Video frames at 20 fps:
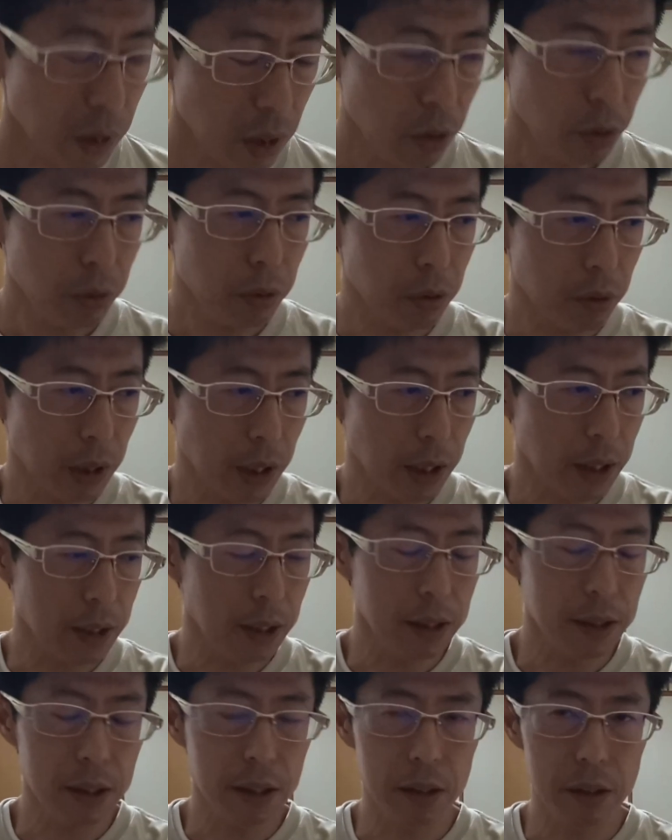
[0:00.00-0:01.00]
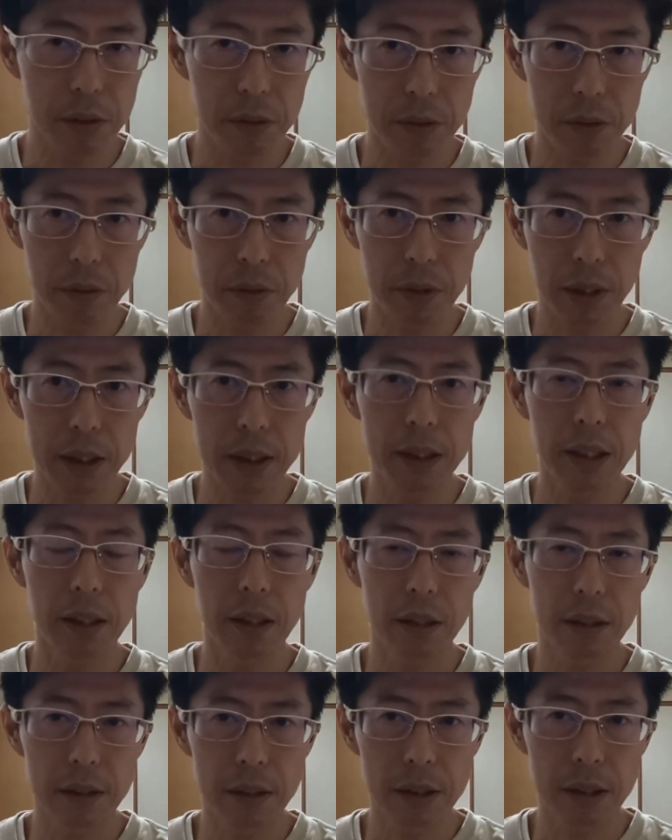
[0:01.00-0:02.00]
今日も中谷選手の対
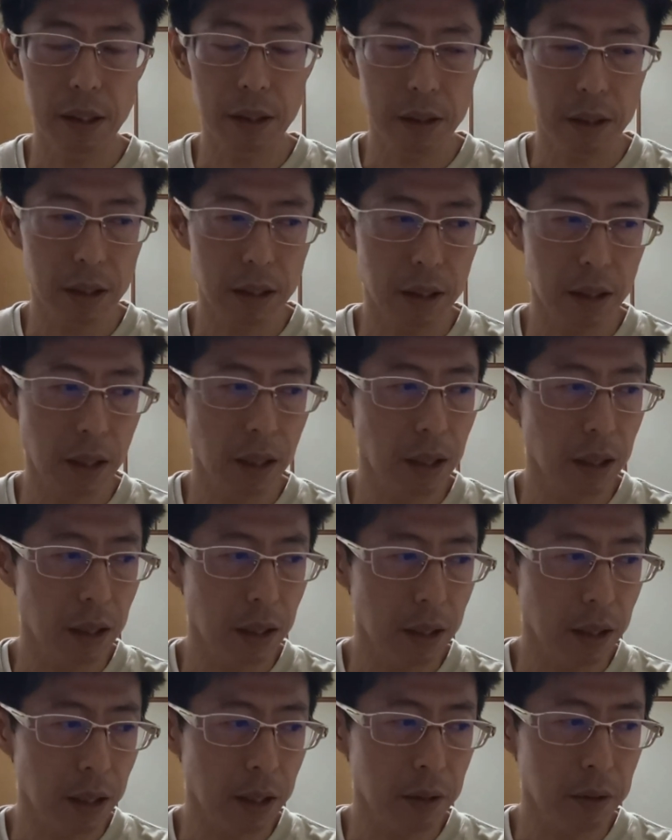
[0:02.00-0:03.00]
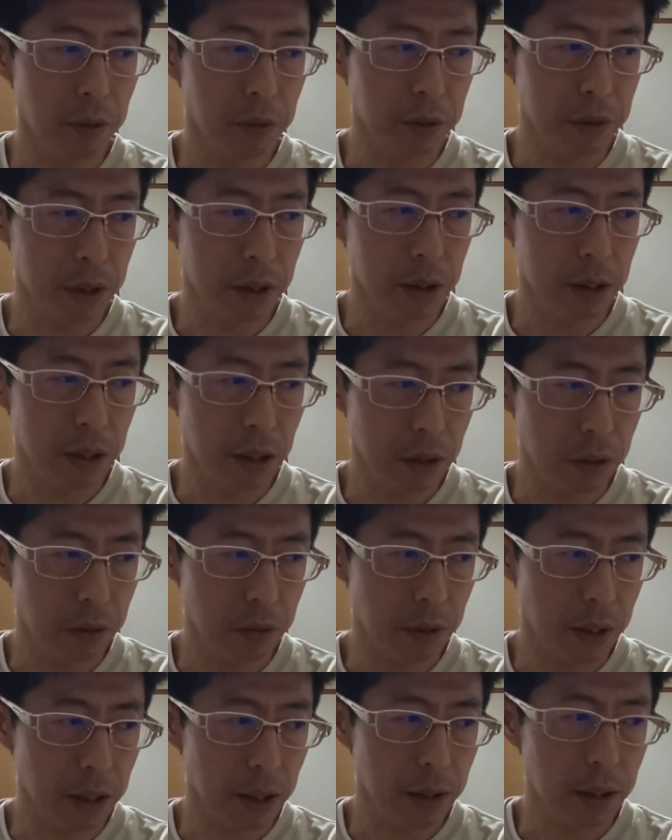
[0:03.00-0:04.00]
戦された、えー、外国人選手
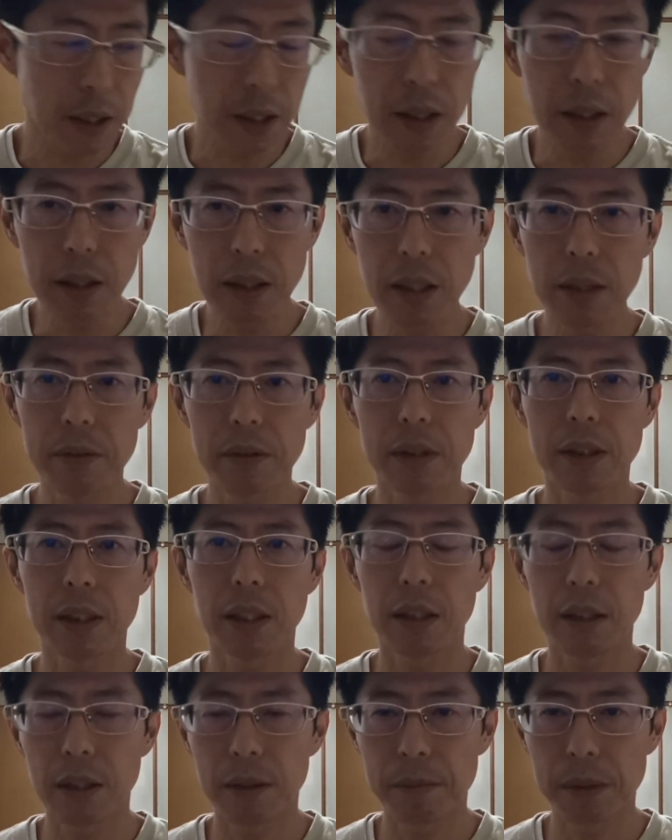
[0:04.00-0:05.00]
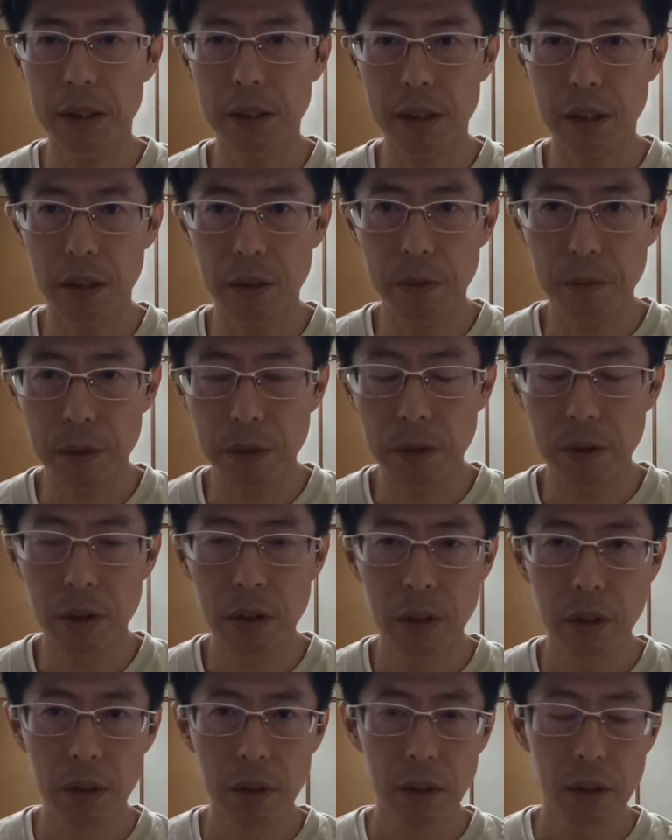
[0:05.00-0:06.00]
の方、2回ダウンされてますけども、
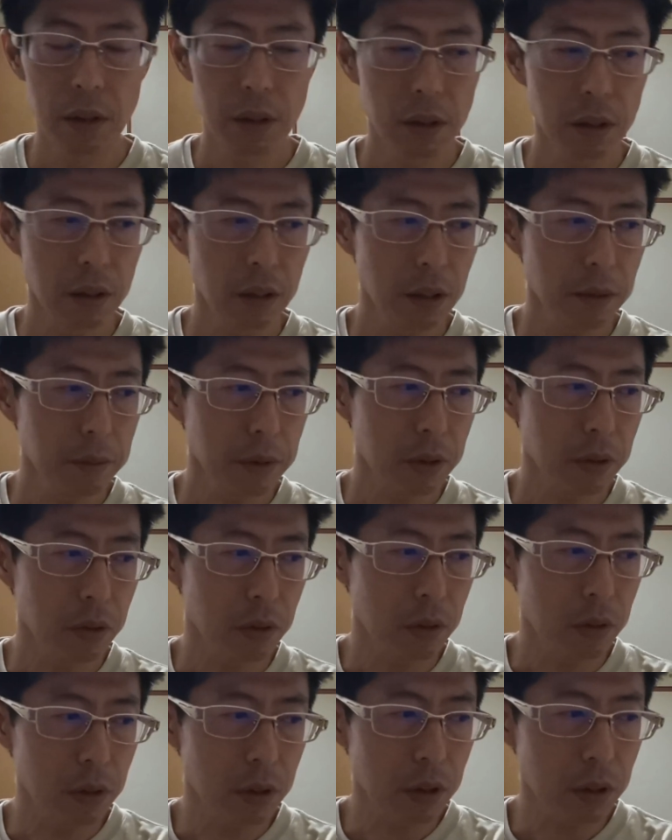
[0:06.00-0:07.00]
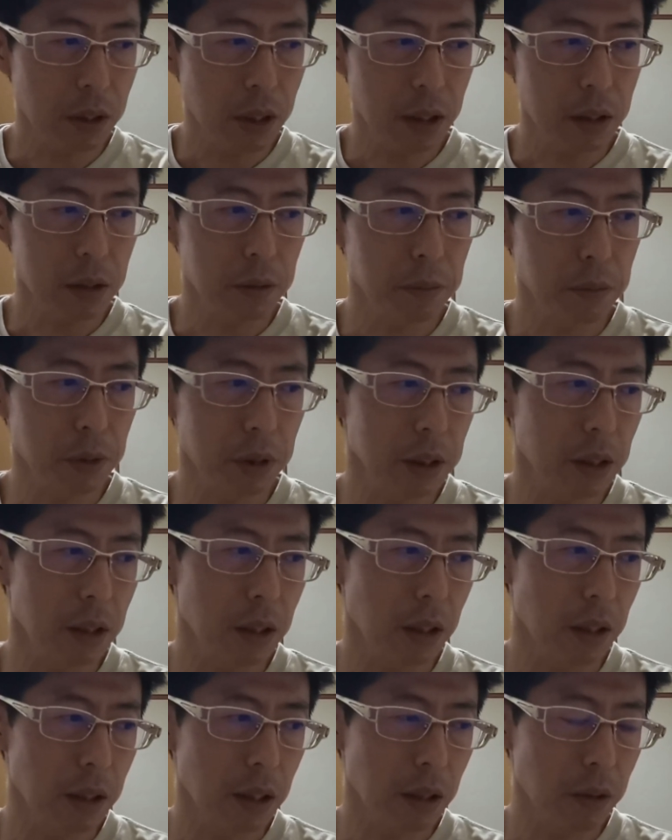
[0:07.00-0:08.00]
多分出血もして
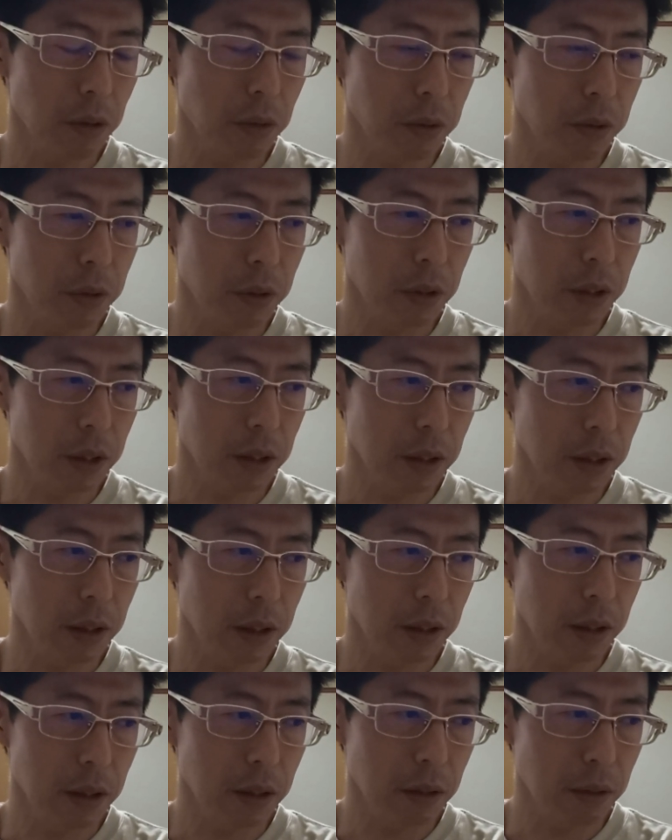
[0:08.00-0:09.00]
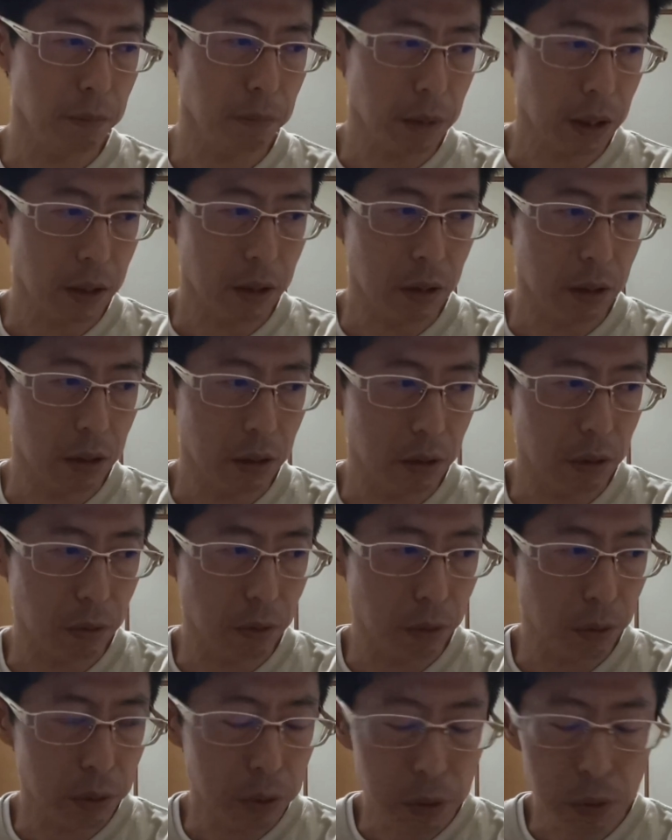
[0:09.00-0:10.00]
ないだろうし、まあ、
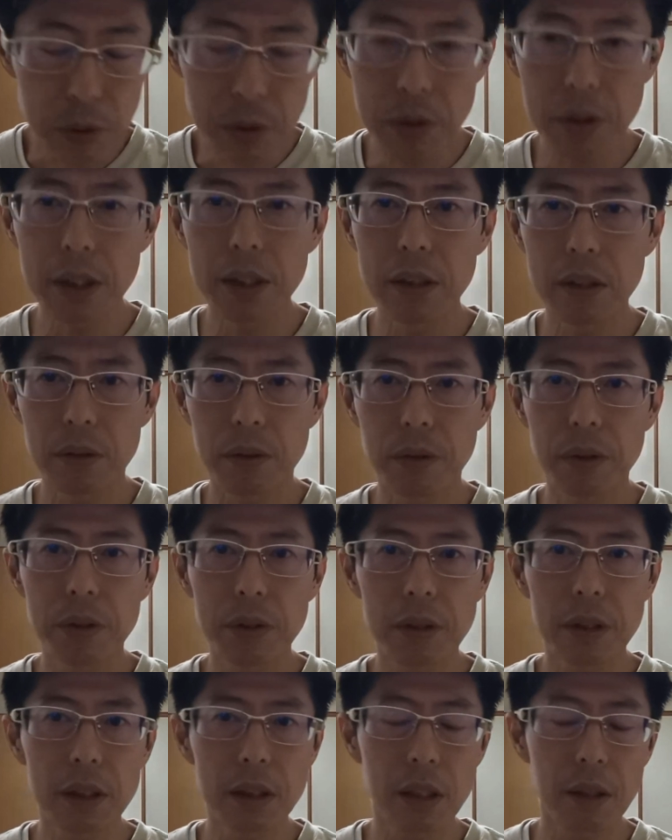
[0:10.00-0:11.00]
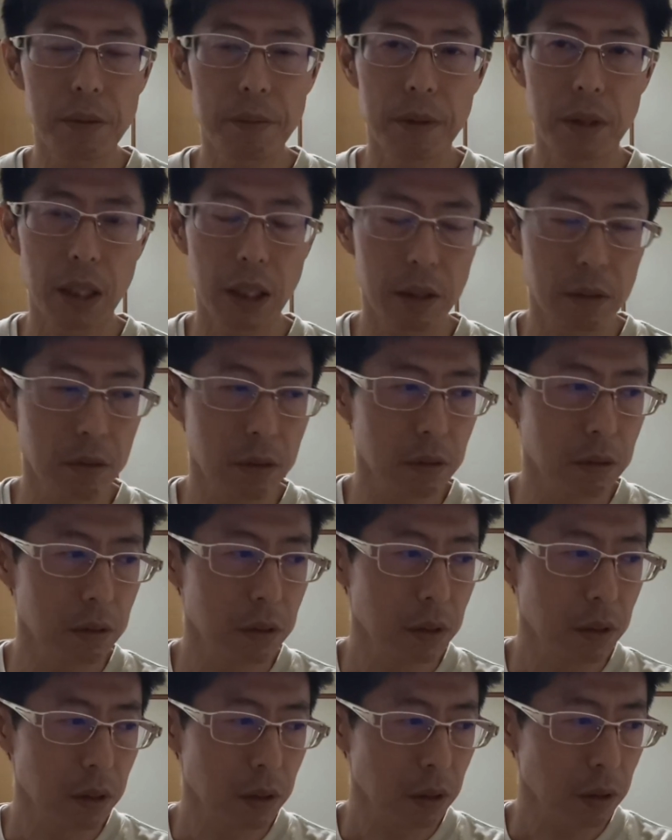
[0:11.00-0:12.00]
おおよそですよ、およそですけども、あの
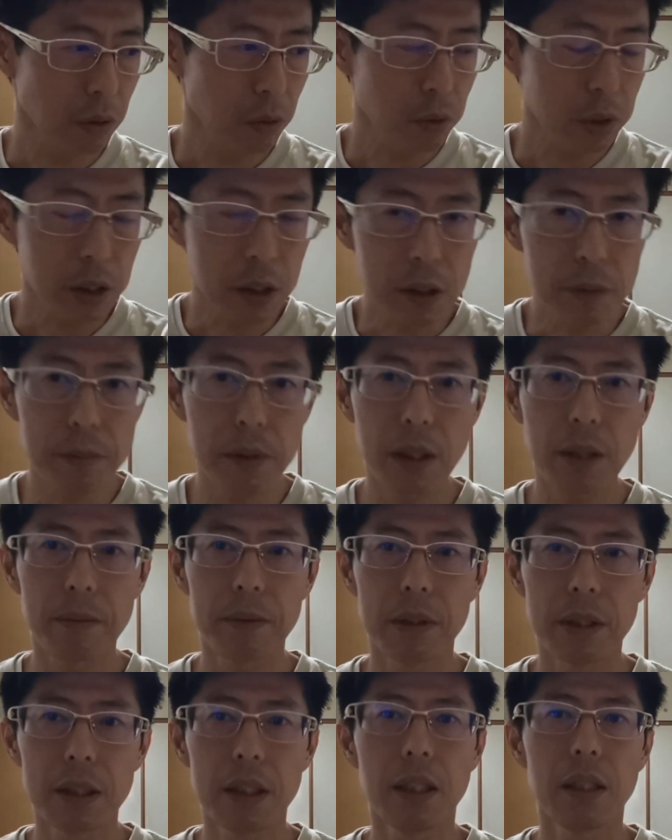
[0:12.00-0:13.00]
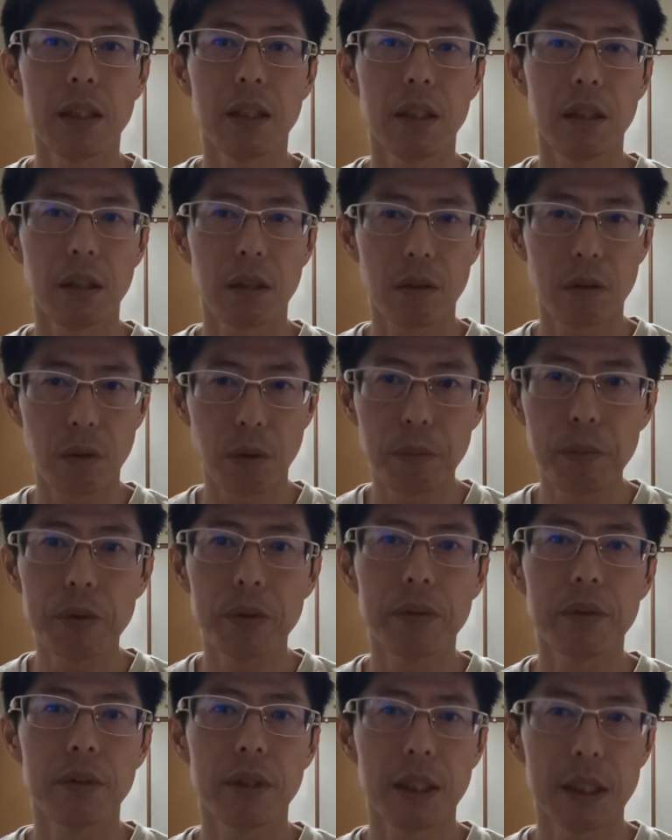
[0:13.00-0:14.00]
骨折も多分してないと思う
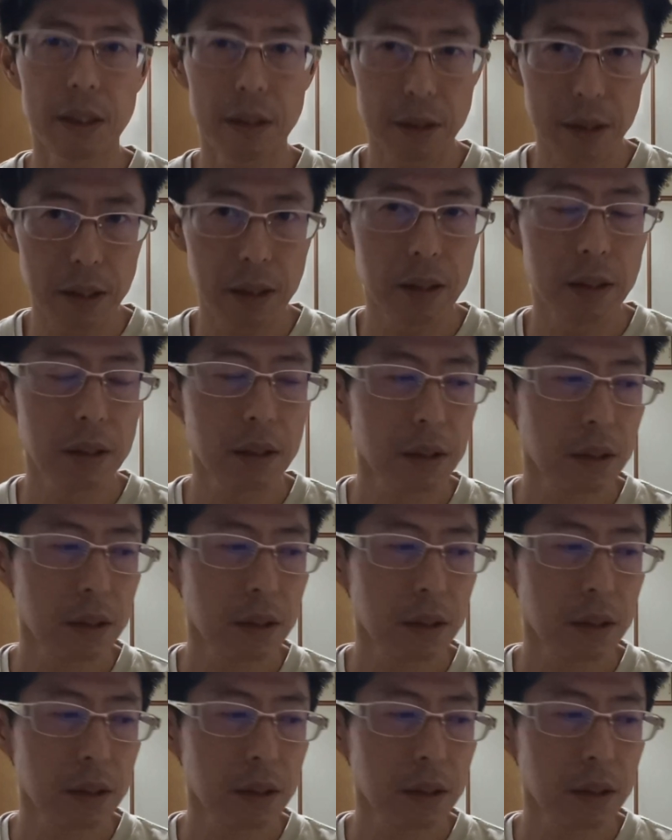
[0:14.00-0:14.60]
んですね。